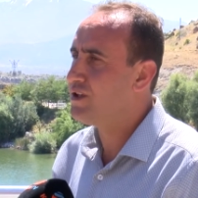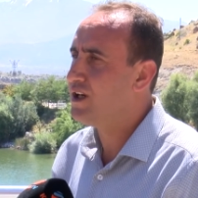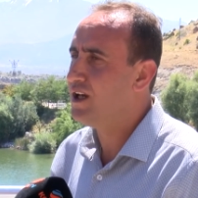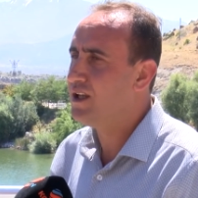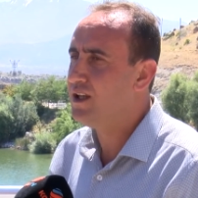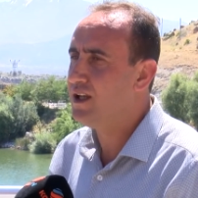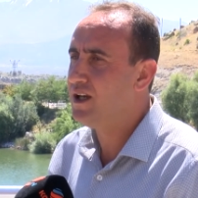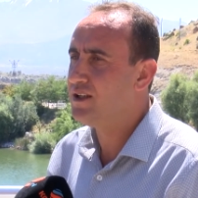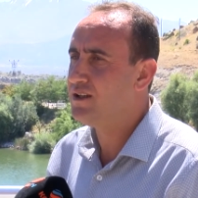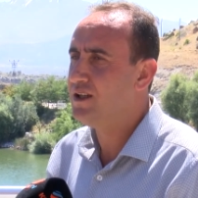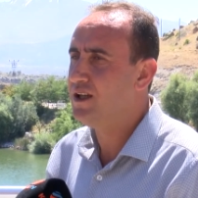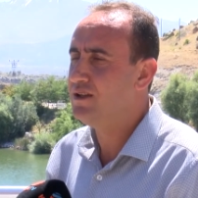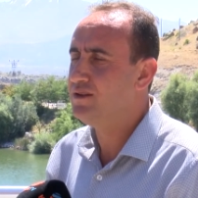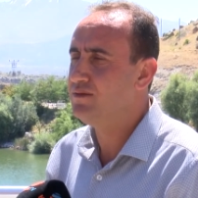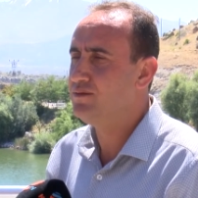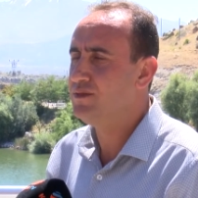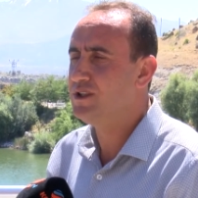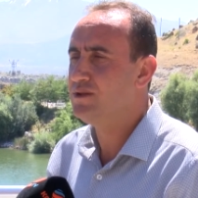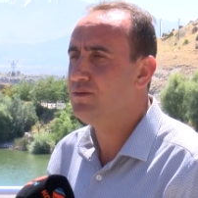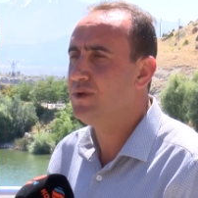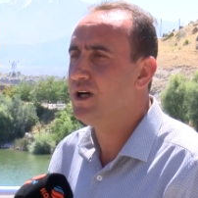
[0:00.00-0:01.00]

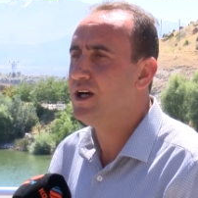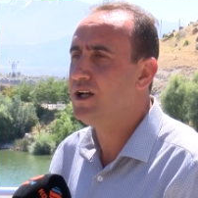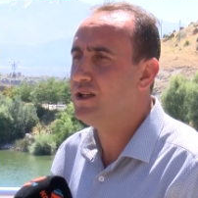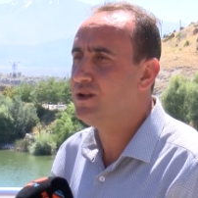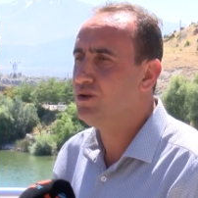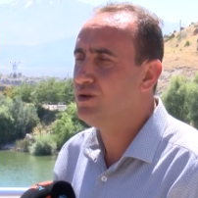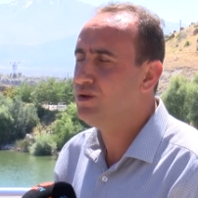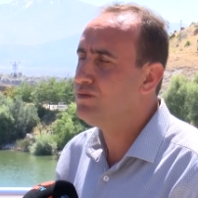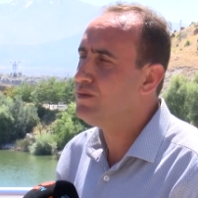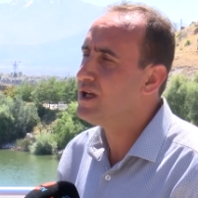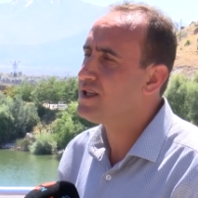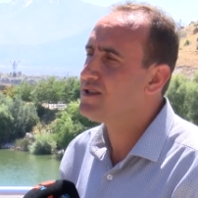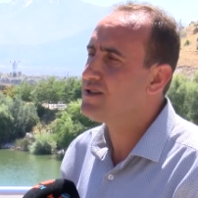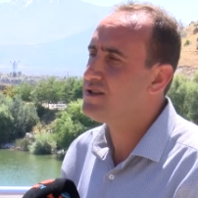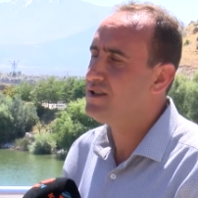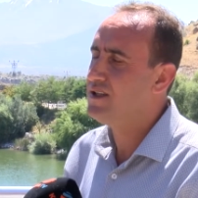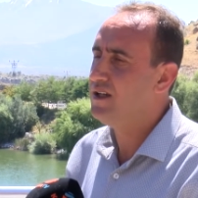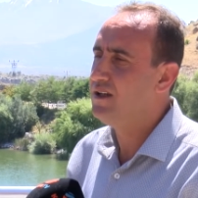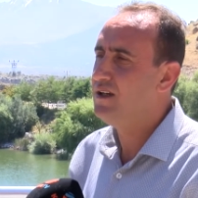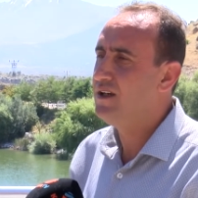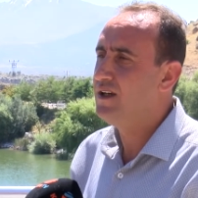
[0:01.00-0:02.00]
Allah'tan bir mani olmaz
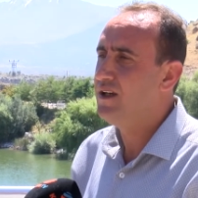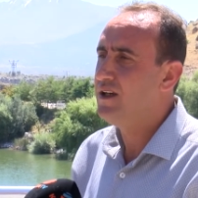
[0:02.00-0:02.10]
size.